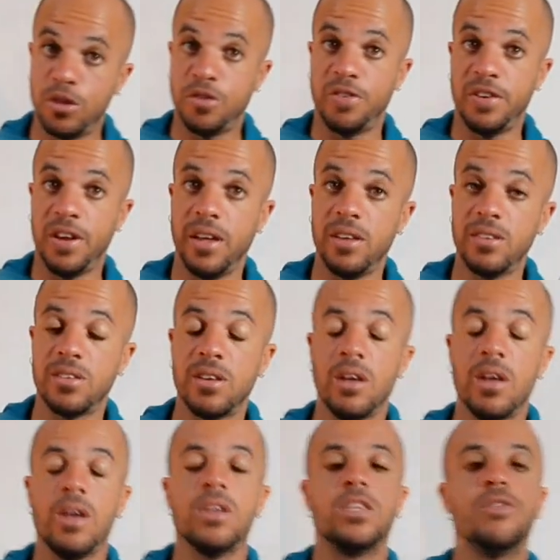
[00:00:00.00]

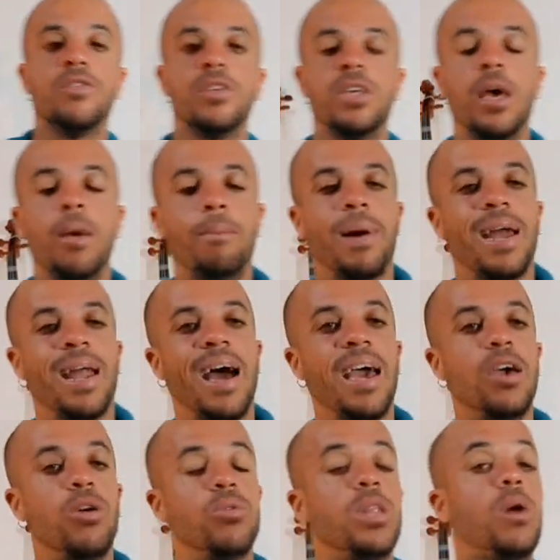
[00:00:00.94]
diferença, se você
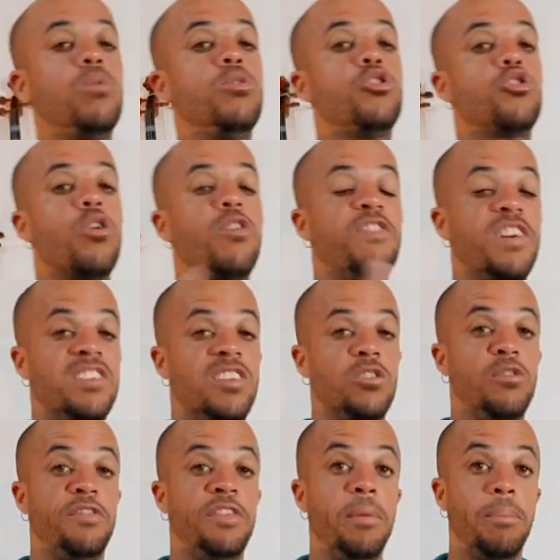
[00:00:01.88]
reparar, eu não estou
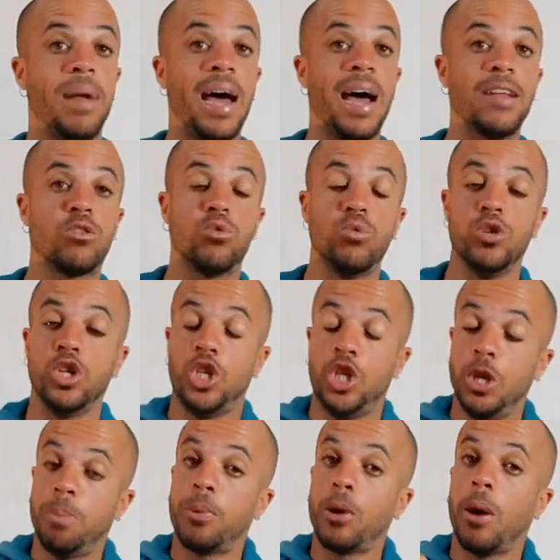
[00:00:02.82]
fazendo vibrato
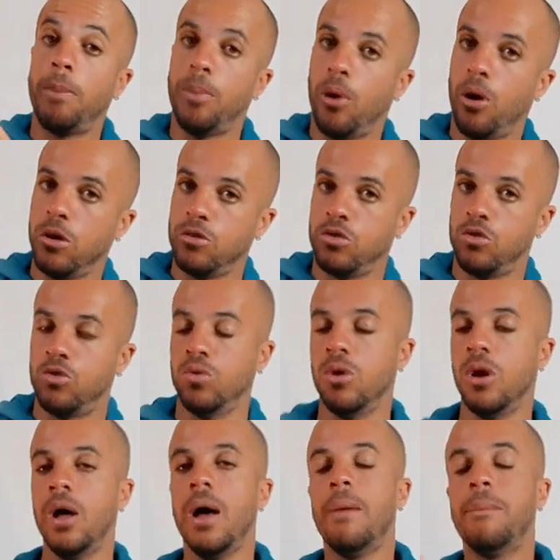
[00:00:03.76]
de
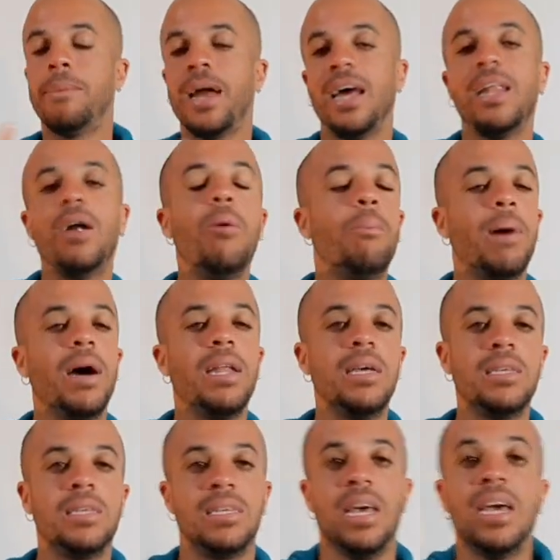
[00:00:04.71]
propósito, para não
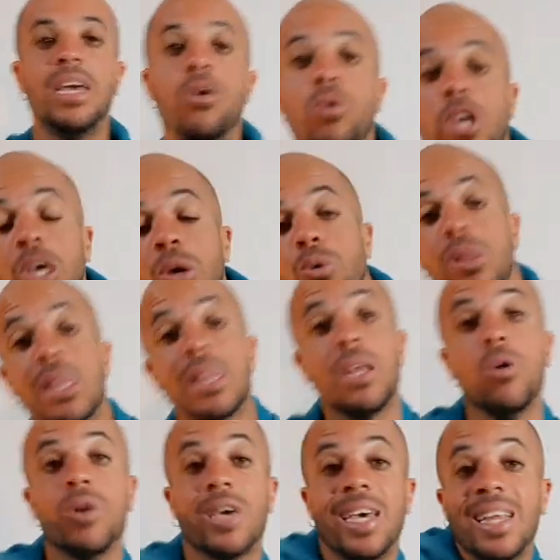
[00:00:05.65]
parecer que o que o,
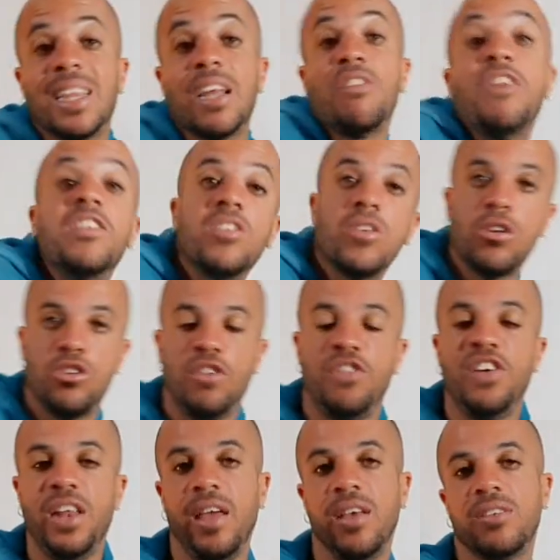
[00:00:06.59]
o que está fazendo a
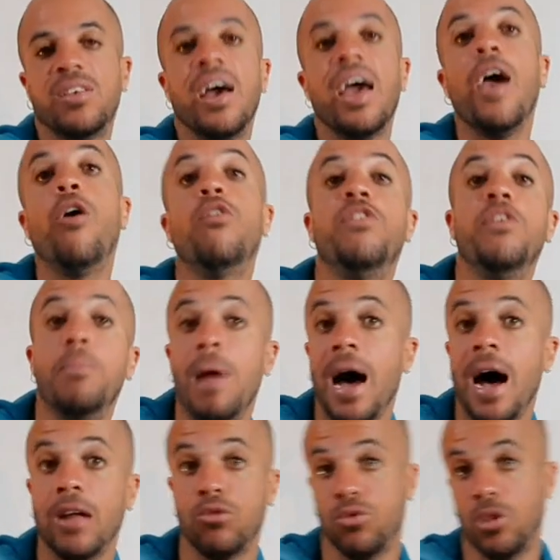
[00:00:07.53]
diferença é o
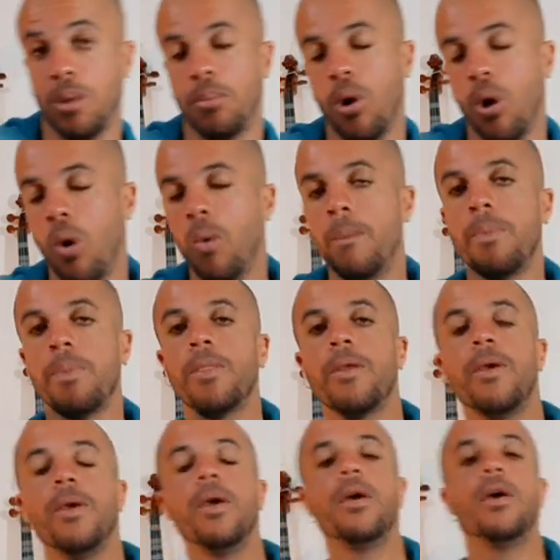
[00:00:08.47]
vibrato, tá bom?
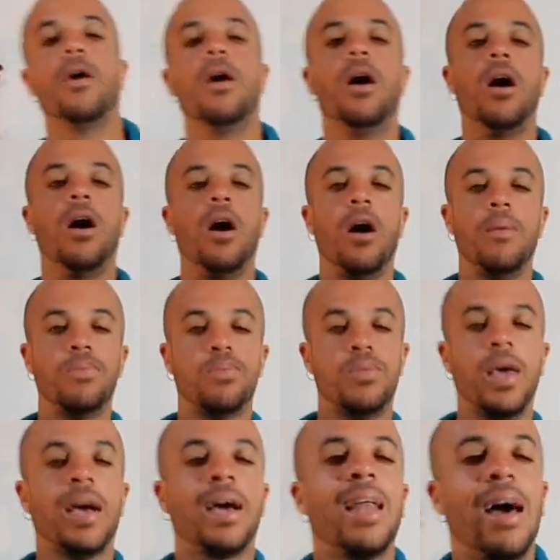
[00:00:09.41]
Uh,
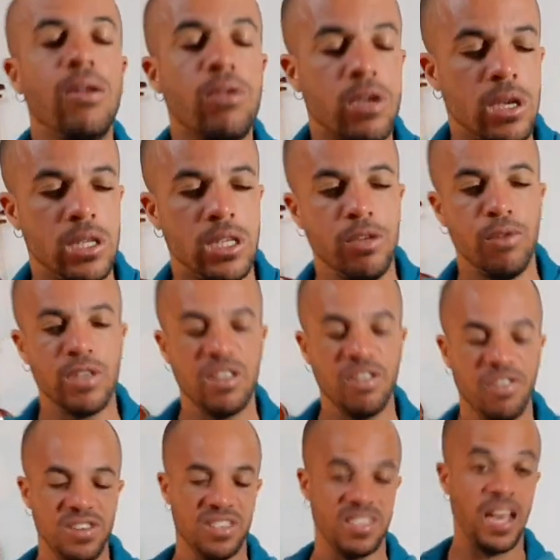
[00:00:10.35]
é claro que se você
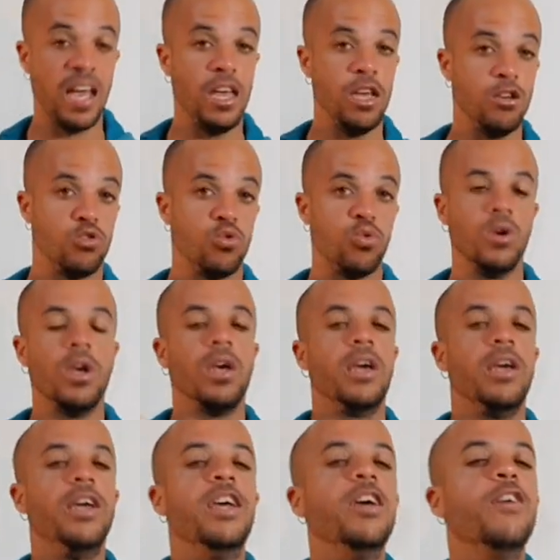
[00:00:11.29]
fizer isso
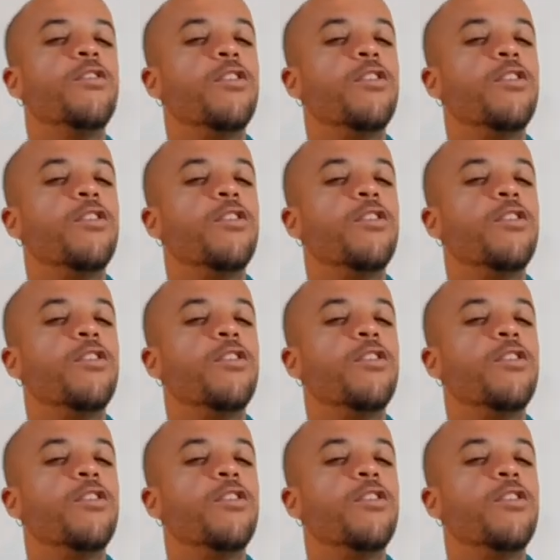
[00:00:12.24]
e